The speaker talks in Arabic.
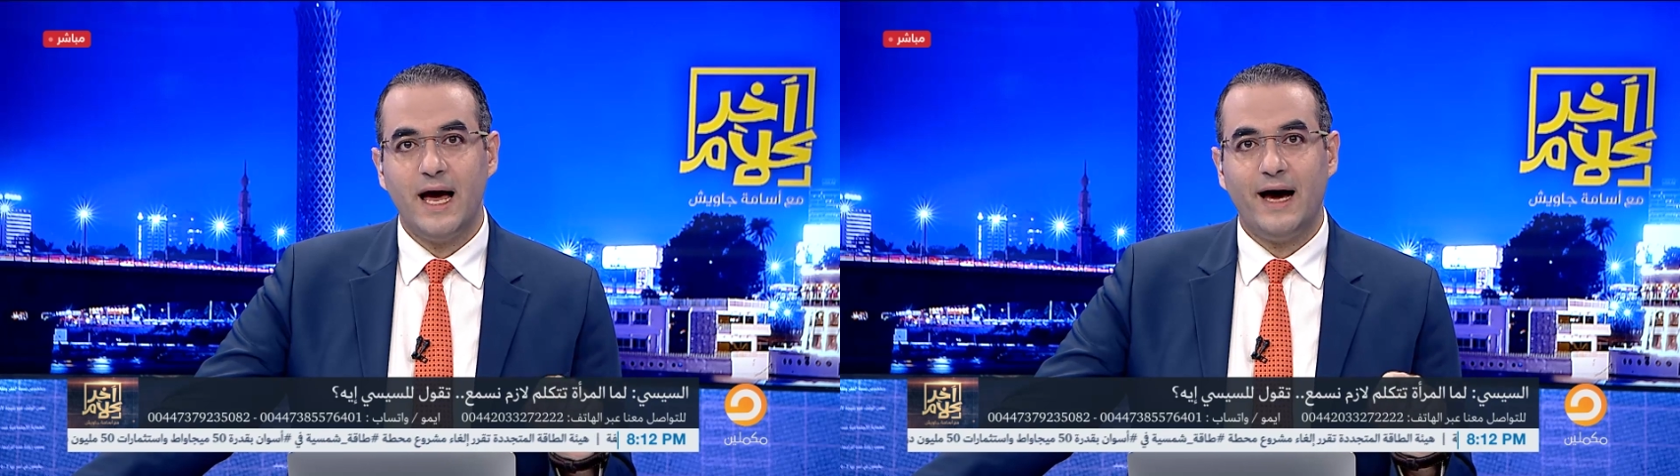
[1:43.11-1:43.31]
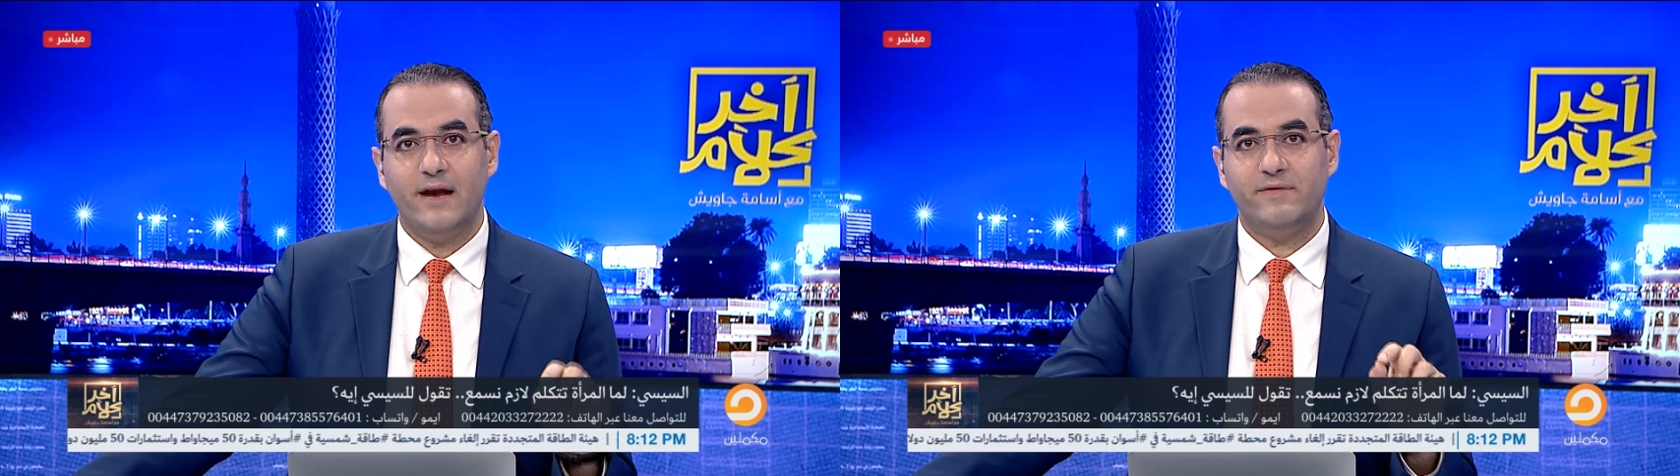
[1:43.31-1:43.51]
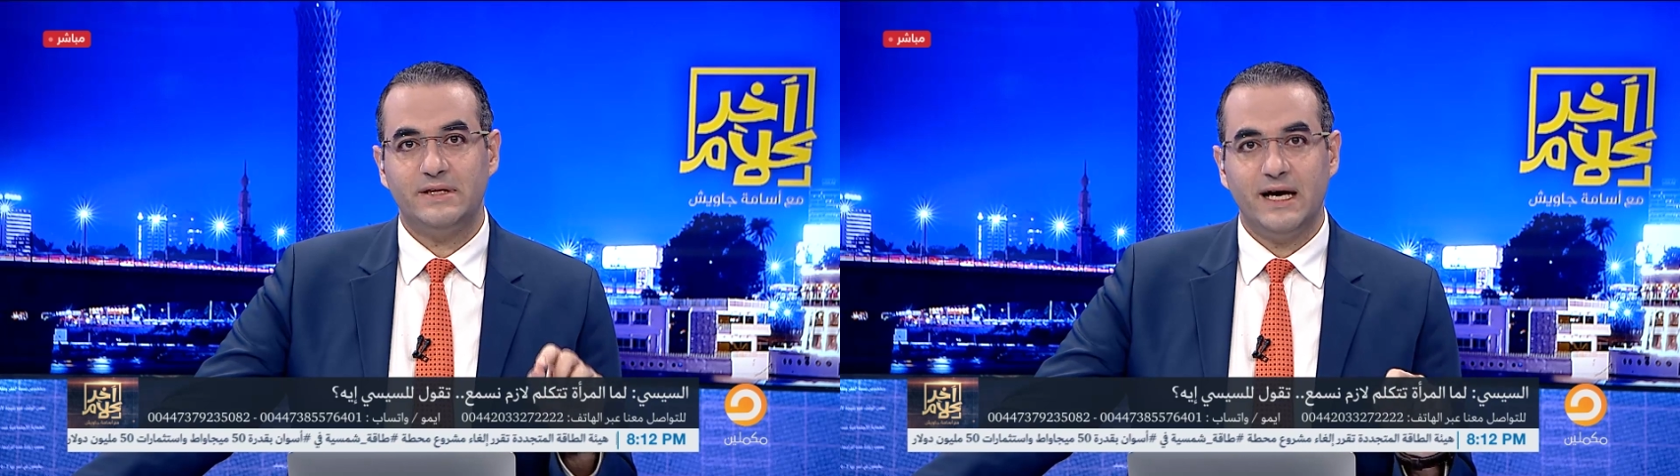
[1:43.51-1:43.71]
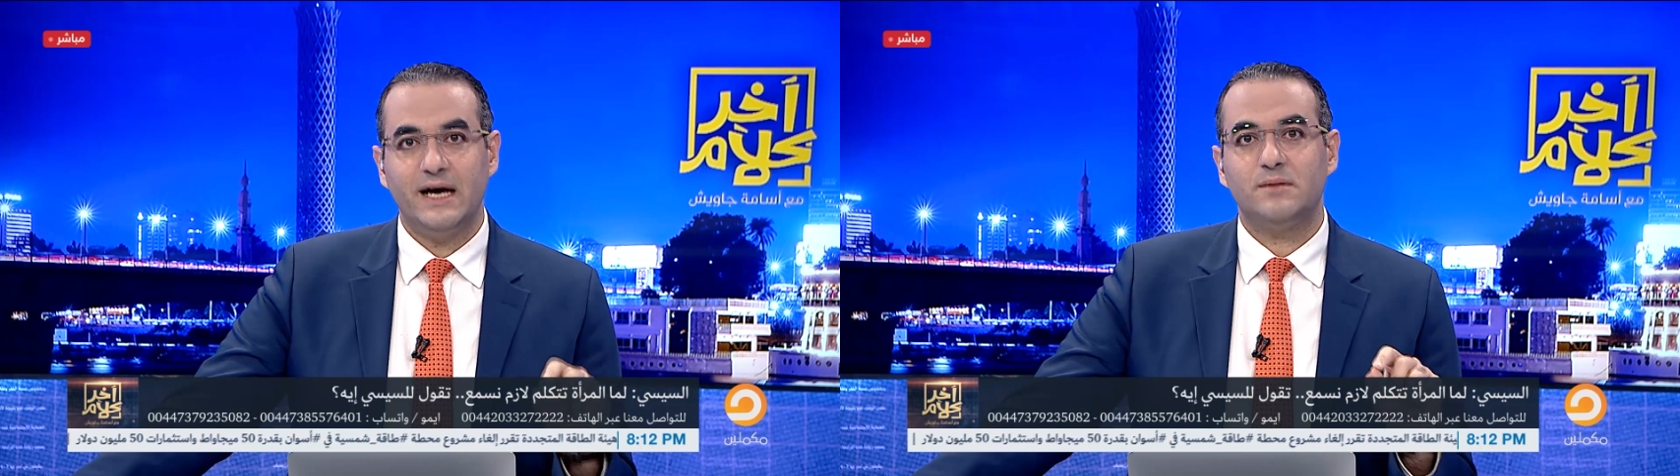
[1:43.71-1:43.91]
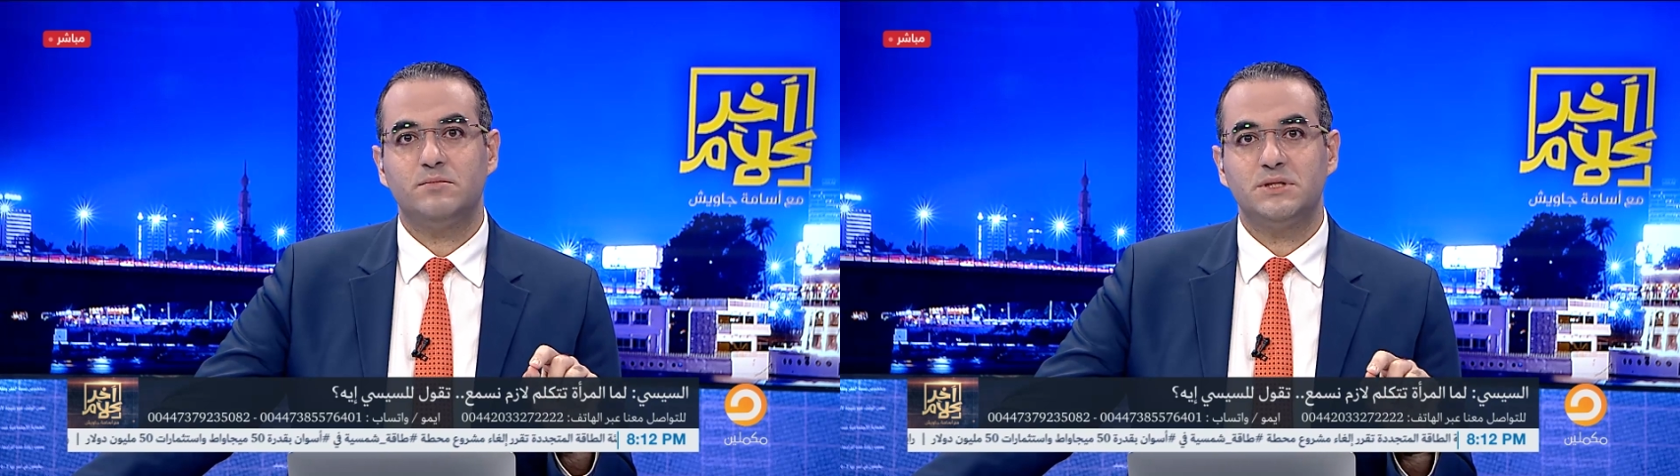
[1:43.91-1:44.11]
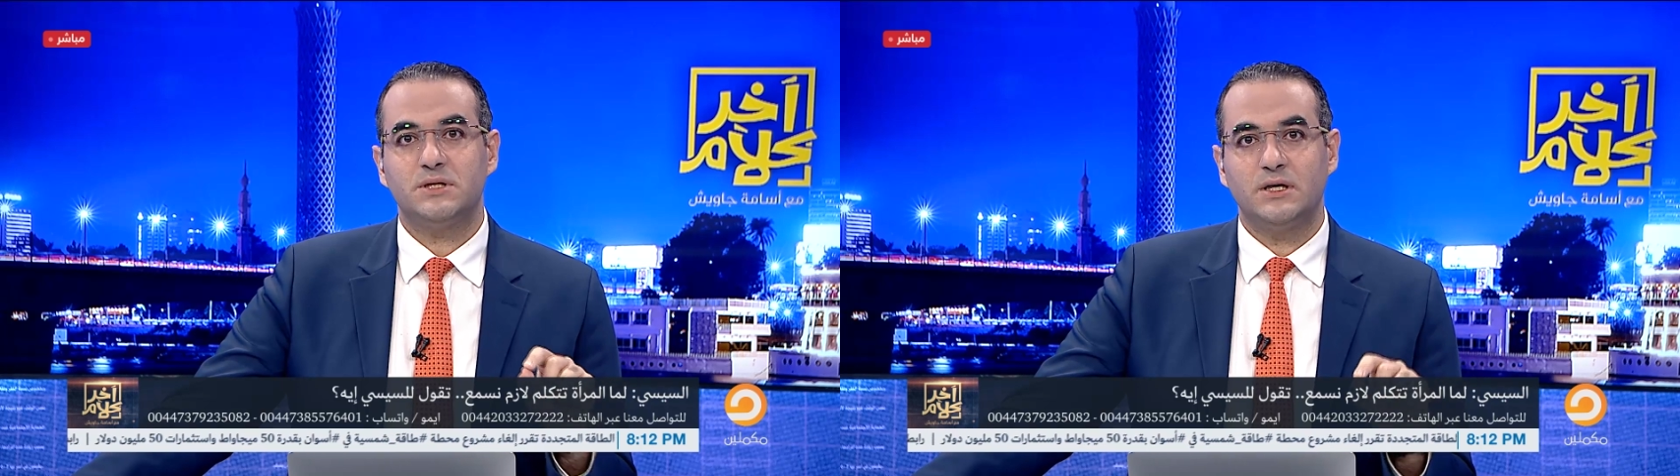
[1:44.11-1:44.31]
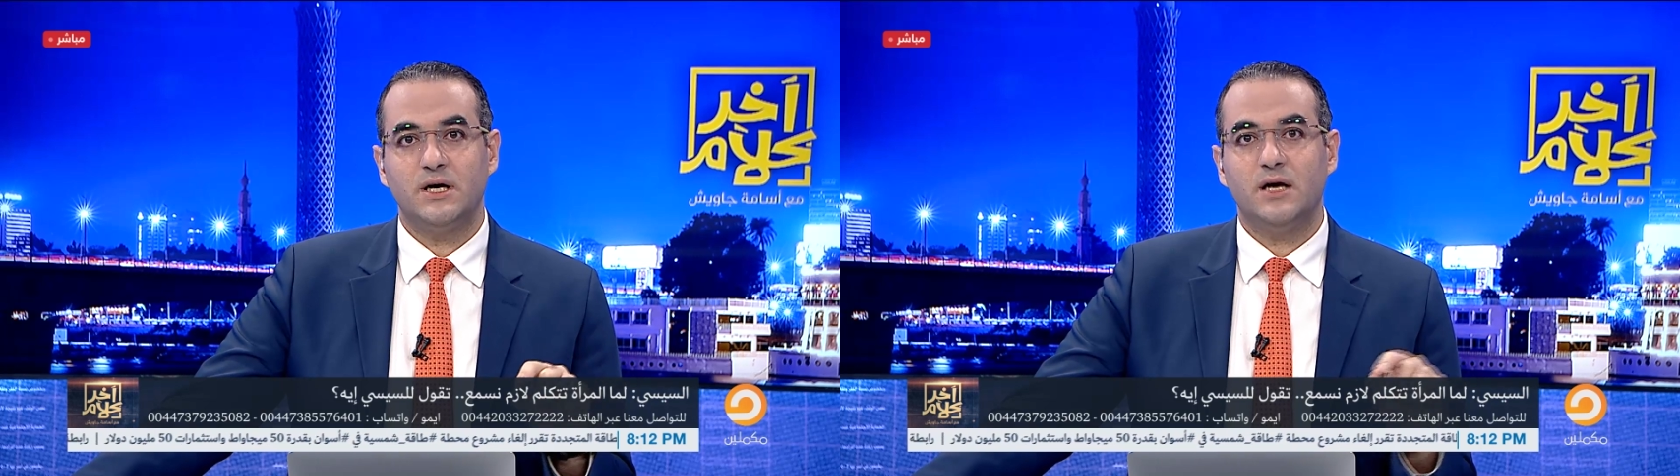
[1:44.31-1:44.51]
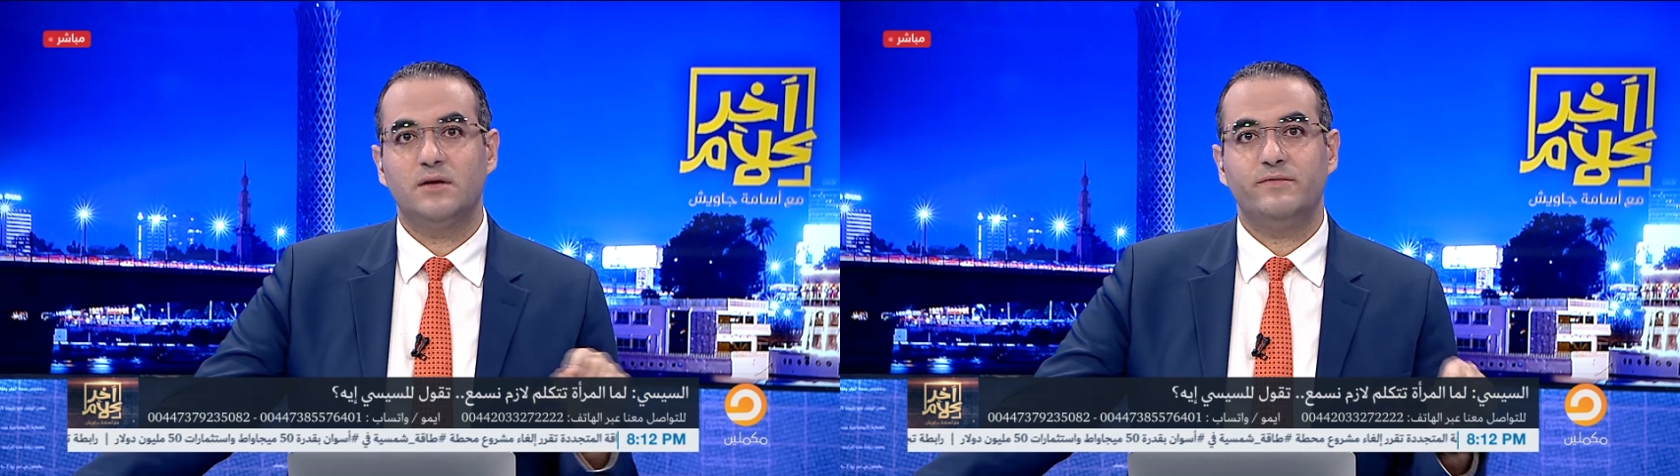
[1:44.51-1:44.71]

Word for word: على فتيات مصريات